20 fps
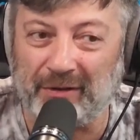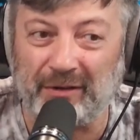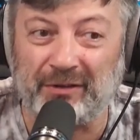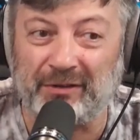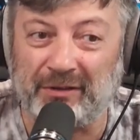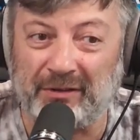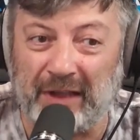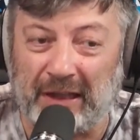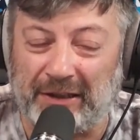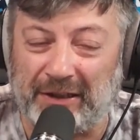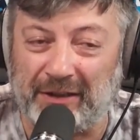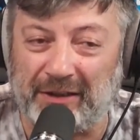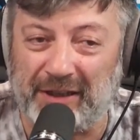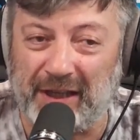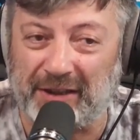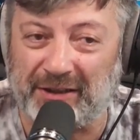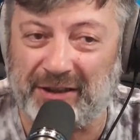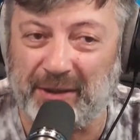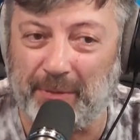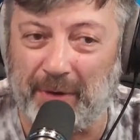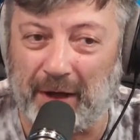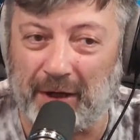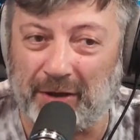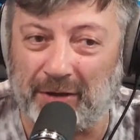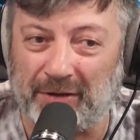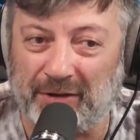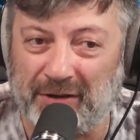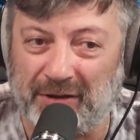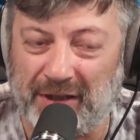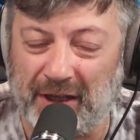Кстати, текст
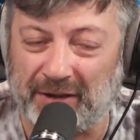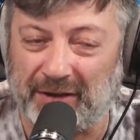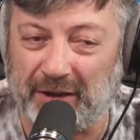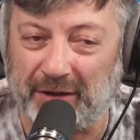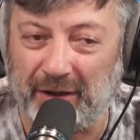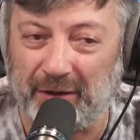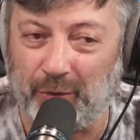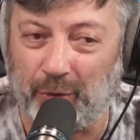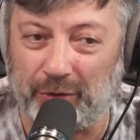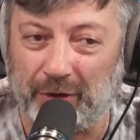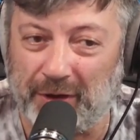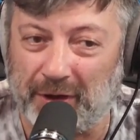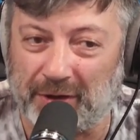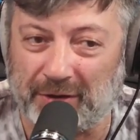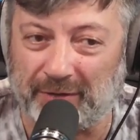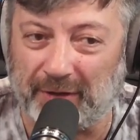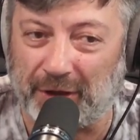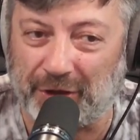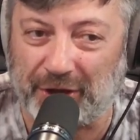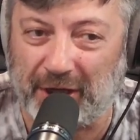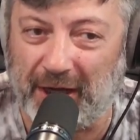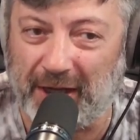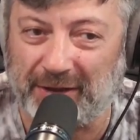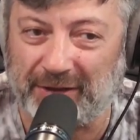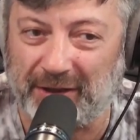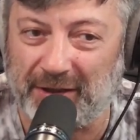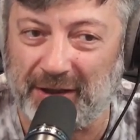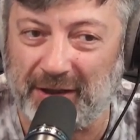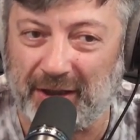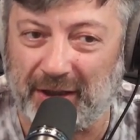Демара, текст этой ноты не
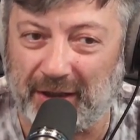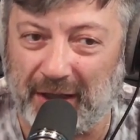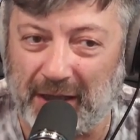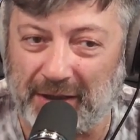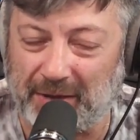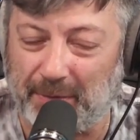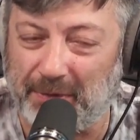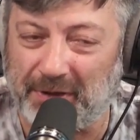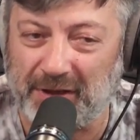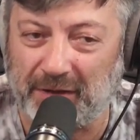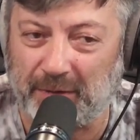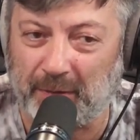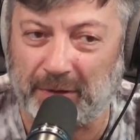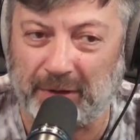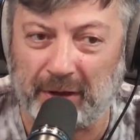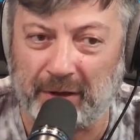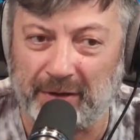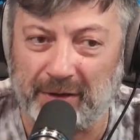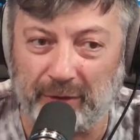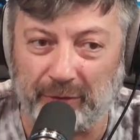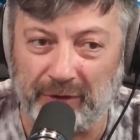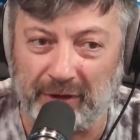разглашается, ни китайское министерство иностранных дел,